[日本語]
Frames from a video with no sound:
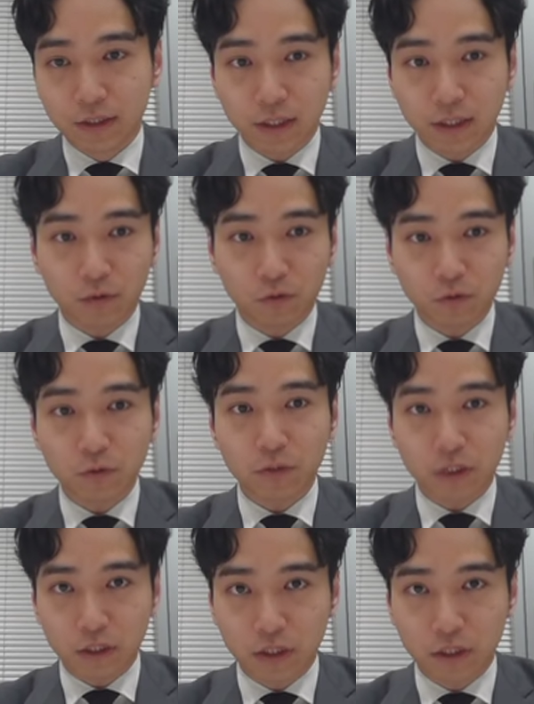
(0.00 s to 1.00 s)
で、この
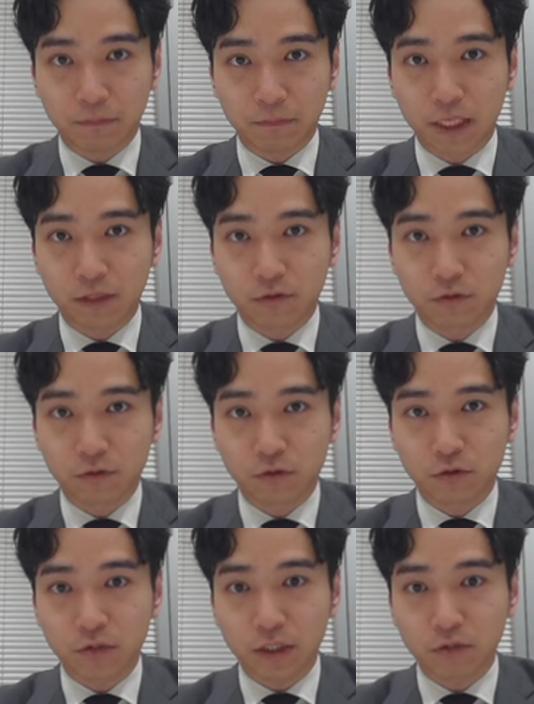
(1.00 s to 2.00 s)
時に、あの、
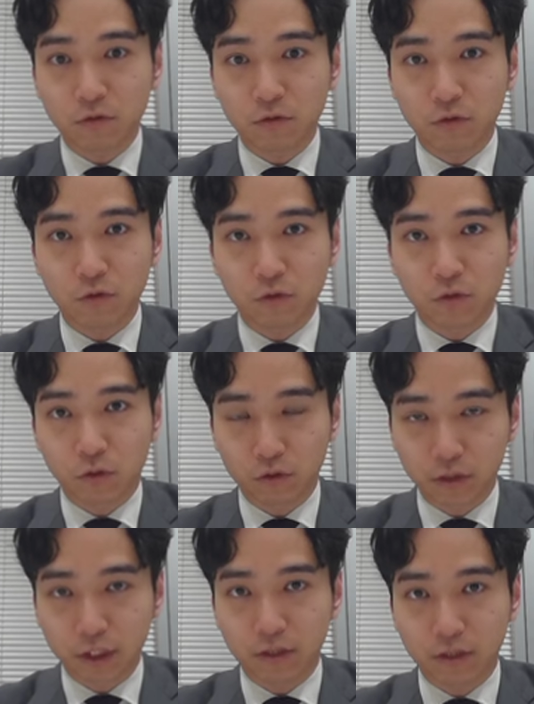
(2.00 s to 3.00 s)
住宅ローン控除
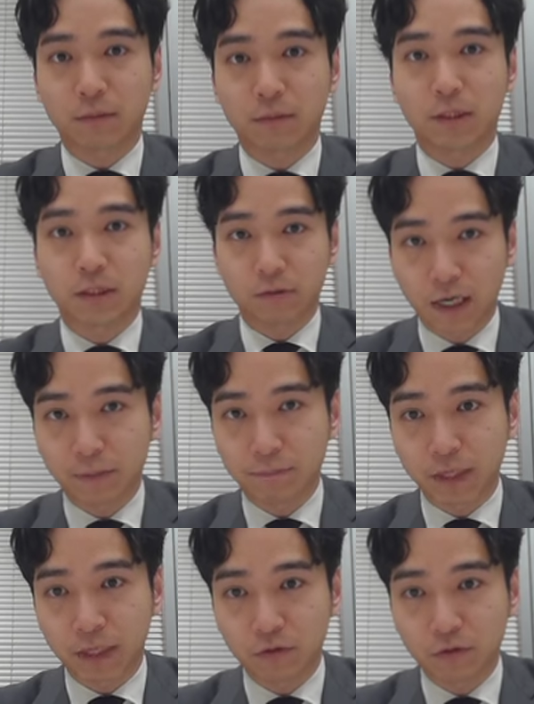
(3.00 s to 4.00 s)
を受けるために
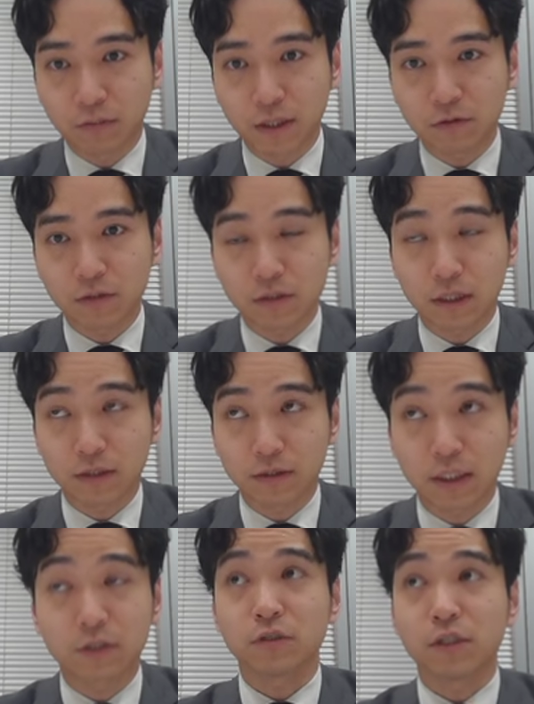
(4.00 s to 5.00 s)
は、あの、毎年、
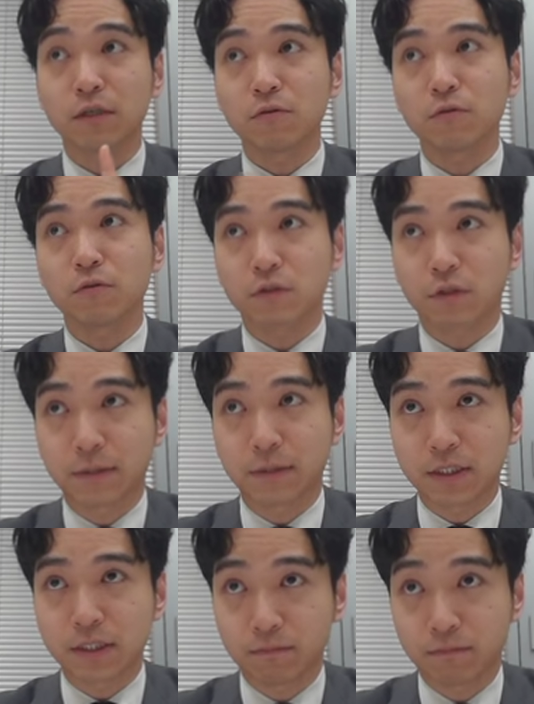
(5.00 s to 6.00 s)
で、住宅ローン控除ってごめん
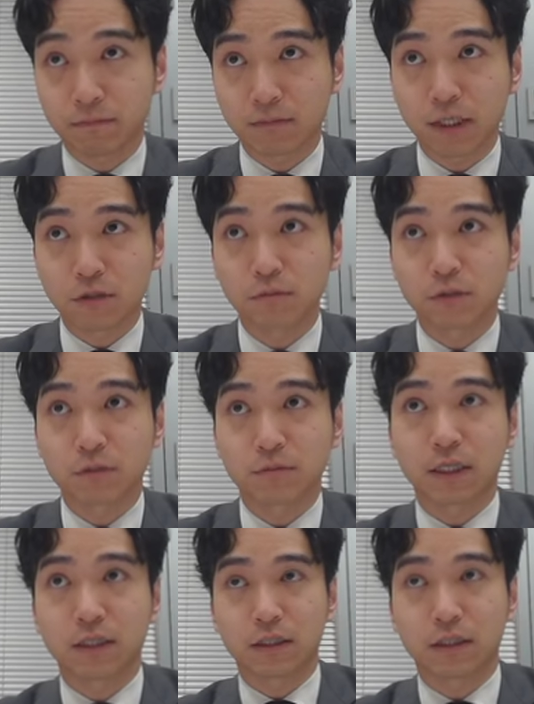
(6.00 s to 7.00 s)
なさい、まあ、そもそも
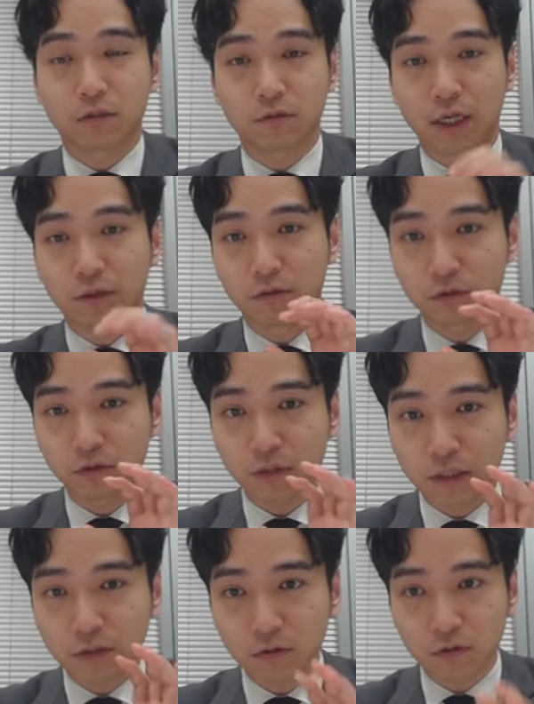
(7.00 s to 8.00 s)
何かっていうと、あの、住
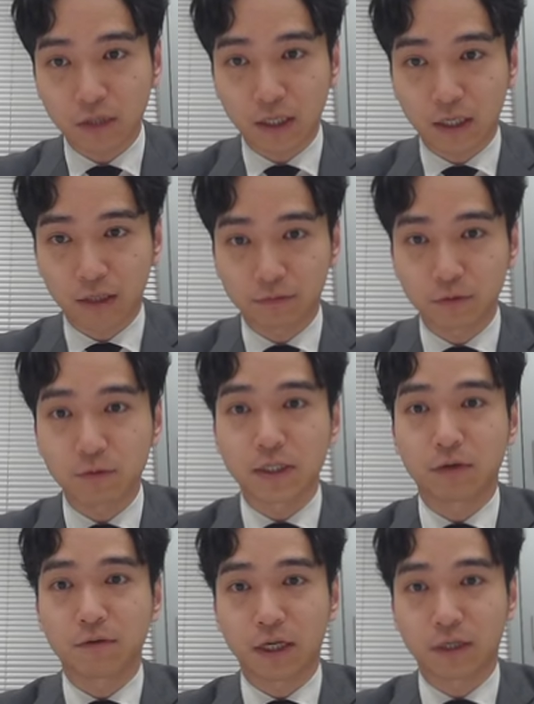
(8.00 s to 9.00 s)
宅ローンで不動
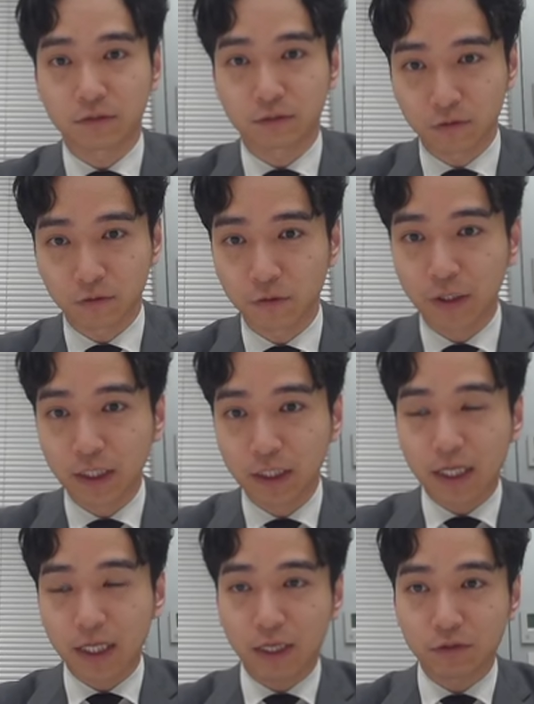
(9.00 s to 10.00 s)
産を買うと、
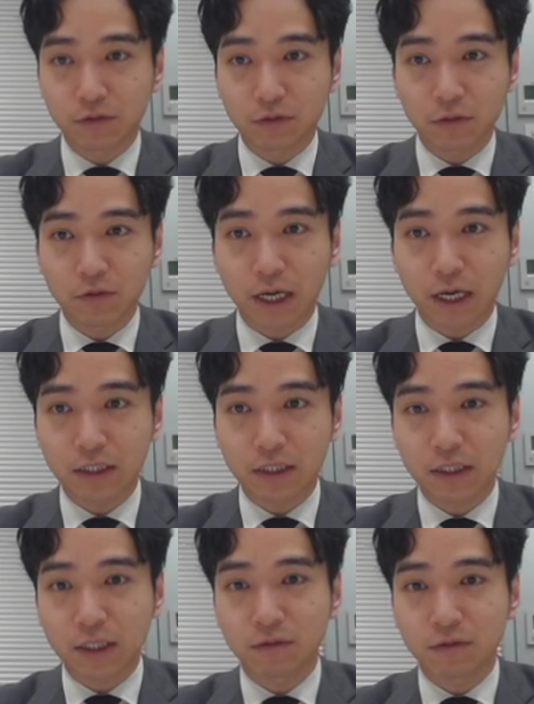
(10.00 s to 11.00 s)
あの、その借り
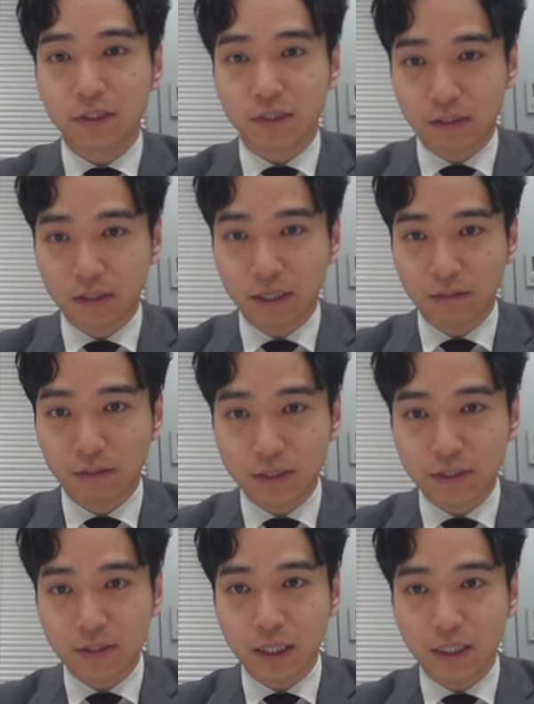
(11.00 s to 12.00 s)
入れのですね、年
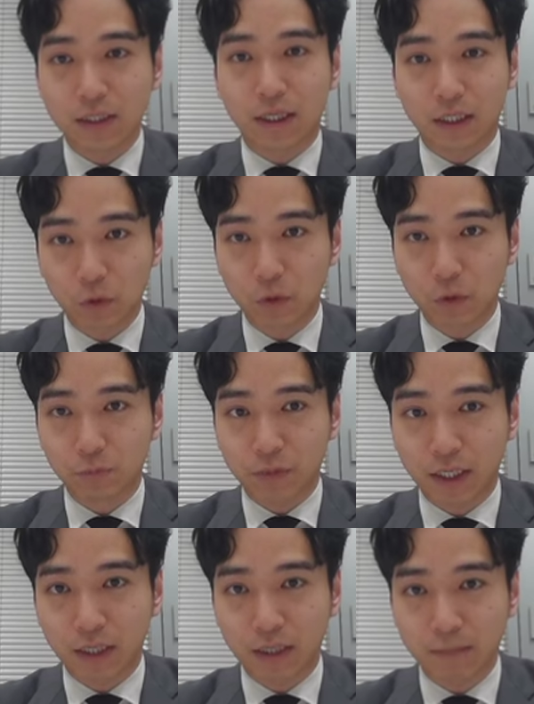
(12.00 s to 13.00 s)
末残高の、
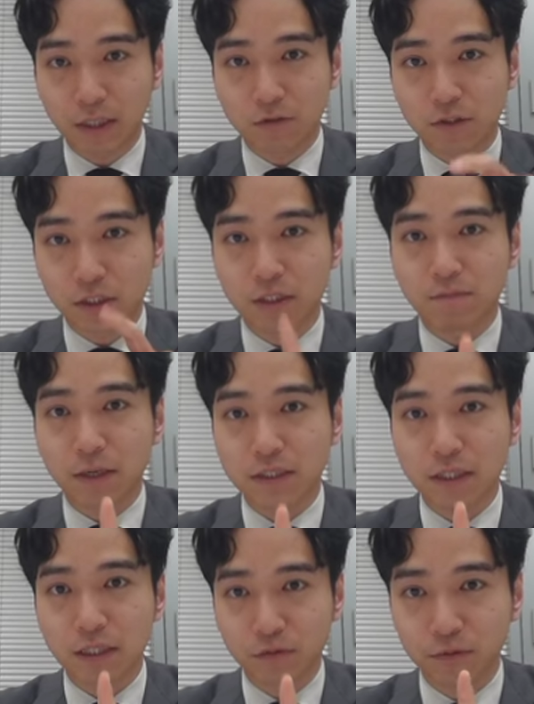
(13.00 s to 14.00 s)
えー、毎年 いち
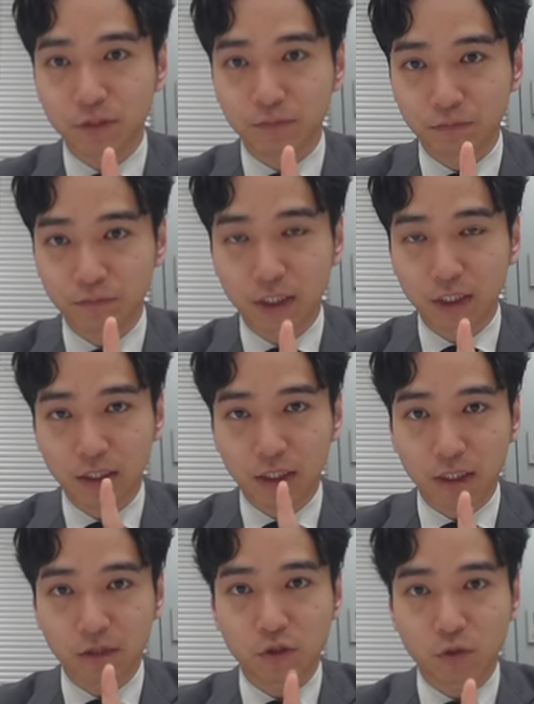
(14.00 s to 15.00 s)
パーセント 分、
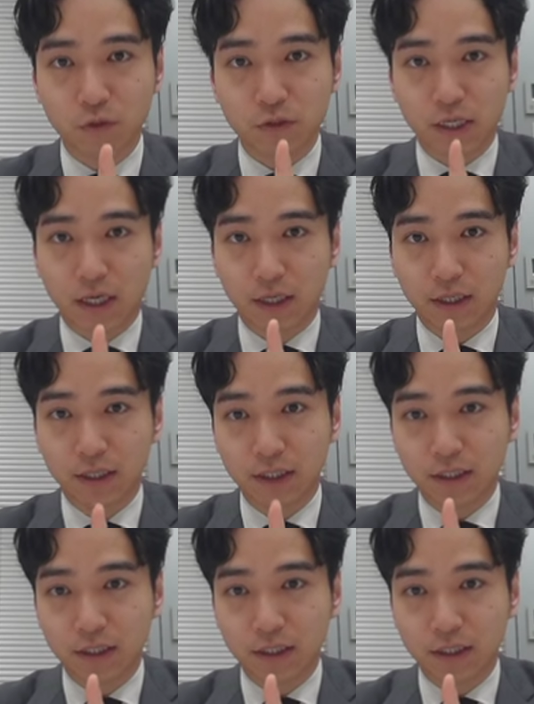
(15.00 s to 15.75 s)
あの、所得税、